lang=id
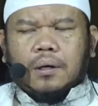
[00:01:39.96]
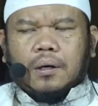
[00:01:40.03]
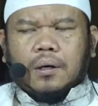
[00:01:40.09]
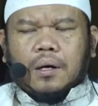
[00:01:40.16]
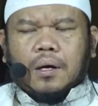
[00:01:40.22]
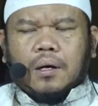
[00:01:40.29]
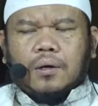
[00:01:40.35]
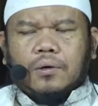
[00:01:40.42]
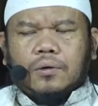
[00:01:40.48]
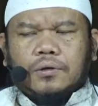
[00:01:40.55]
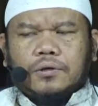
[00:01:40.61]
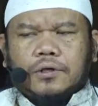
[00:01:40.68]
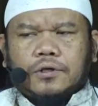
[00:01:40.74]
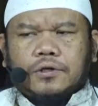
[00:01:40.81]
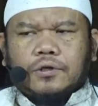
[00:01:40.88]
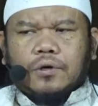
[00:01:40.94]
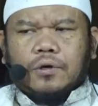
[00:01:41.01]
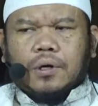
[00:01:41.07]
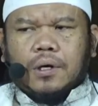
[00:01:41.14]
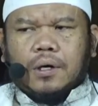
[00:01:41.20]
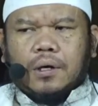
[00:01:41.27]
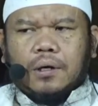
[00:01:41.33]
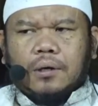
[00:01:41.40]
Kalau
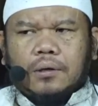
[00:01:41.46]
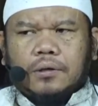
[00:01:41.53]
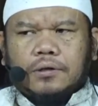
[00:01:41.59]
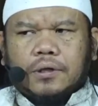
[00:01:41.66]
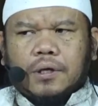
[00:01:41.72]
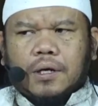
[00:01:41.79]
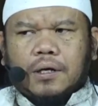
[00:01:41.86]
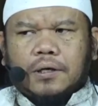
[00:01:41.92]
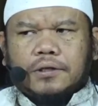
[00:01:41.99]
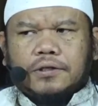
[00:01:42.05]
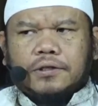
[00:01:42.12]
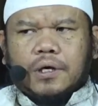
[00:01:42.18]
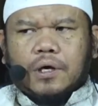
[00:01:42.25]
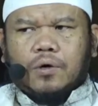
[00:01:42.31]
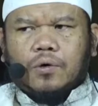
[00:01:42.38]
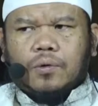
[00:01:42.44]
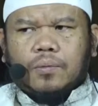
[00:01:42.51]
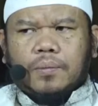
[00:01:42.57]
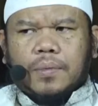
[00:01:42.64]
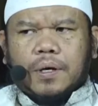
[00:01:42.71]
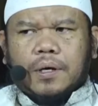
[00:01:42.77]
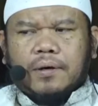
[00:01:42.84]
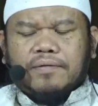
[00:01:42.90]
seseorang sedang
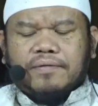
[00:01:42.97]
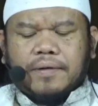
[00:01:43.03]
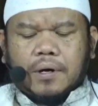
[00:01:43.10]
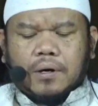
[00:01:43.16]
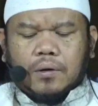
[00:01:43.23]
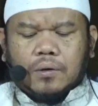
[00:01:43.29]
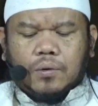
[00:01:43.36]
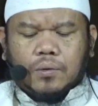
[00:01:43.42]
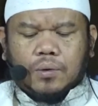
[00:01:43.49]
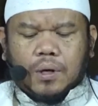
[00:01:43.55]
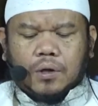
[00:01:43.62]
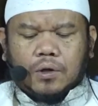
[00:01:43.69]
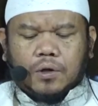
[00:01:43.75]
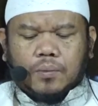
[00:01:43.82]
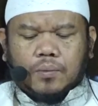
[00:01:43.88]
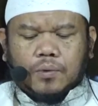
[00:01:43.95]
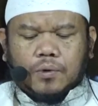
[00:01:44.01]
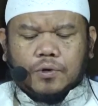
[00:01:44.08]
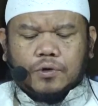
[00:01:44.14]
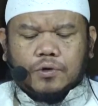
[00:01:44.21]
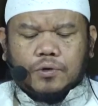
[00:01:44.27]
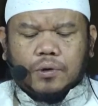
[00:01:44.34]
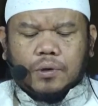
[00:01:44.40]
saum baik fardu ataupun
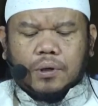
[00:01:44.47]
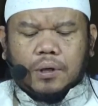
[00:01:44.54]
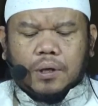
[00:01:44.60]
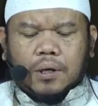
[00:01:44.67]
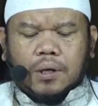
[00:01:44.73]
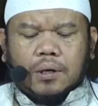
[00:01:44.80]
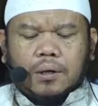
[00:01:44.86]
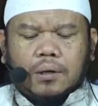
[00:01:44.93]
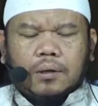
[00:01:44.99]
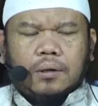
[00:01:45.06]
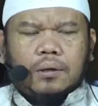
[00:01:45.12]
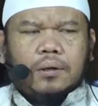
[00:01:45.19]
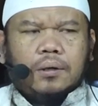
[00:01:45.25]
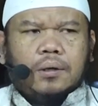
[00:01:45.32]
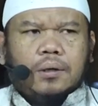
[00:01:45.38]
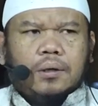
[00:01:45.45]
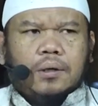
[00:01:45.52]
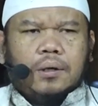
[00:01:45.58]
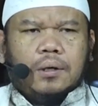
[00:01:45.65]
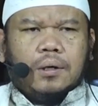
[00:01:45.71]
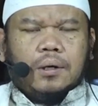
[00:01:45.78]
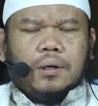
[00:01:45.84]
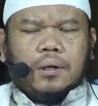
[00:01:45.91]
sunnah,
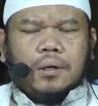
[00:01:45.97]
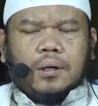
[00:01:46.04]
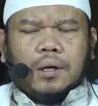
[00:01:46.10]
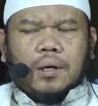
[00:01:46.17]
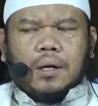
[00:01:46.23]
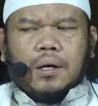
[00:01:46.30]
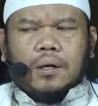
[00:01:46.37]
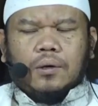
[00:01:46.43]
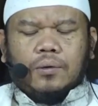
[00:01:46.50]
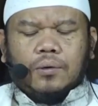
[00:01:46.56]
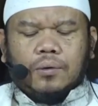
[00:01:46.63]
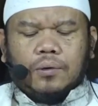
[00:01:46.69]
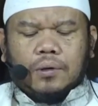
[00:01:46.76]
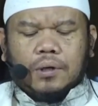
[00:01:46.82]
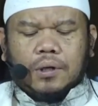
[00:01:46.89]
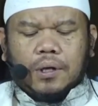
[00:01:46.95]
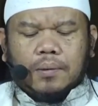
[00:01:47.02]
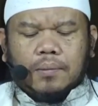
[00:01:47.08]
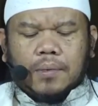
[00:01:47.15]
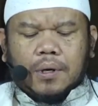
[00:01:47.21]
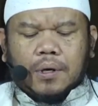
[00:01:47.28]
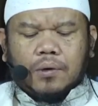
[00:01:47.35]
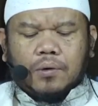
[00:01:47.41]
Lalu dia
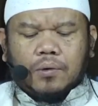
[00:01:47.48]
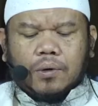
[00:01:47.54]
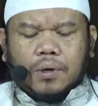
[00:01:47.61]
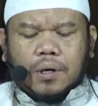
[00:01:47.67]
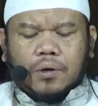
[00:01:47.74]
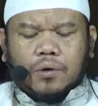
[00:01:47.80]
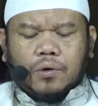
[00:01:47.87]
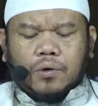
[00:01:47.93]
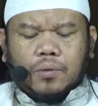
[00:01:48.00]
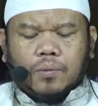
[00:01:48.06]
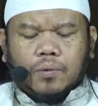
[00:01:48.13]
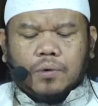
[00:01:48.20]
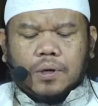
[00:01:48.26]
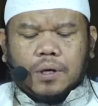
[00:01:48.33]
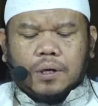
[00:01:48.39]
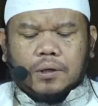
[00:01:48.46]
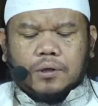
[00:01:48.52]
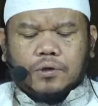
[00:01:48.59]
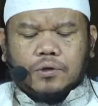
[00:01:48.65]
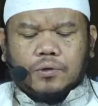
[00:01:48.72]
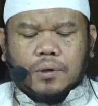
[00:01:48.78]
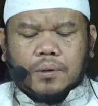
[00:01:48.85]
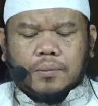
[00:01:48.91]
melakukan hubungan
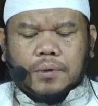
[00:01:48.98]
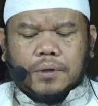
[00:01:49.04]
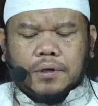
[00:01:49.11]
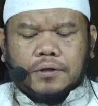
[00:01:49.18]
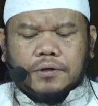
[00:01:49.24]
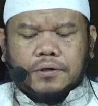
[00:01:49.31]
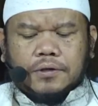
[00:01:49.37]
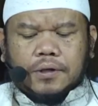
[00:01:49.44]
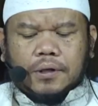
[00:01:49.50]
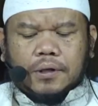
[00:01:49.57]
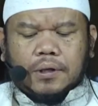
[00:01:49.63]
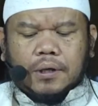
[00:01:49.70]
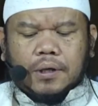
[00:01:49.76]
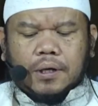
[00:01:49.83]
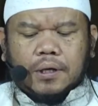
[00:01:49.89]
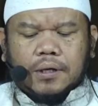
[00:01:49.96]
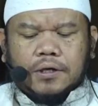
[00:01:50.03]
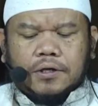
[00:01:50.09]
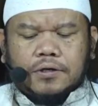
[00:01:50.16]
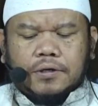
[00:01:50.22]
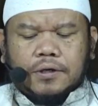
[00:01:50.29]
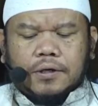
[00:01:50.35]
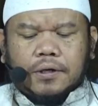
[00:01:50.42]
suami istri dengan
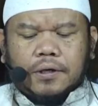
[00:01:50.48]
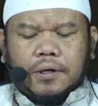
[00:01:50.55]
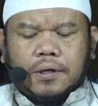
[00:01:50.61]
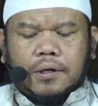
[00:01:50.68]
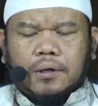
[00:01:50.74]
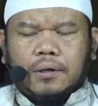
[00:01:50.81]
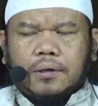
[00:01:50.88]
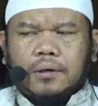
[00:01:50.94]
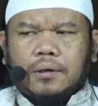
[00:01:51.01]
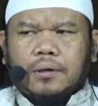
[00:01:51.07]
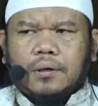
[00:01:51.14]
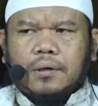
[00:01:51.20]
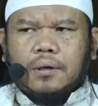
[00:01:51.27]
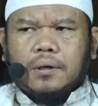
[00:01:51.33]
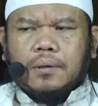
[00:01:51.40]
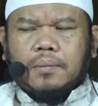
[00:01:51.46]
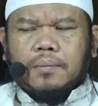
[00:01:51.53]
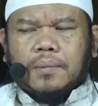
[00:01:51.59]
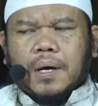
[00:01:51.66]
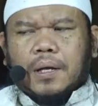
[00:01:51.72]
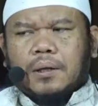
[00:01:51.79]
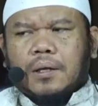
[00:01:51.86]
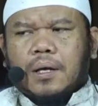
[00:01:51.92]
istrinya,
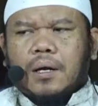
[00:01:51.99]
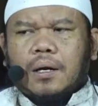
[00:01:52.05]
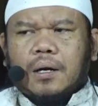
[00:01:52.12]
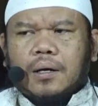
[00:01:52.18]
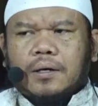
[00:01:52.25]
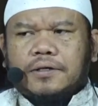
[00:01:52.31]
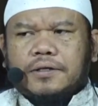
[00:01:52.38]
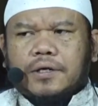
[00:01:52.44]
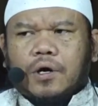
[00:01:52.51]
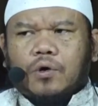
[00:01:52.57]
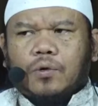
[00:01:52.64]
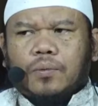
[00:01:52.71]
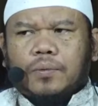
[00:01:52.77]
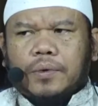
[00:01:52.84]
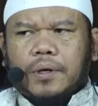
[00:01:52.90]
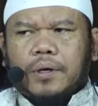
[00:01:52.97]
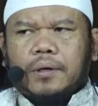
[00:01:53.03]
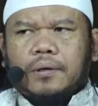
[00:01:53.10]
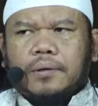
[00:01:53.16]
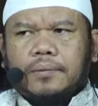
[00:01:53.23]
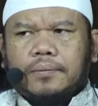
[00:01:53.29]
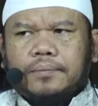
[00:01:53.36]
batallah saumnya.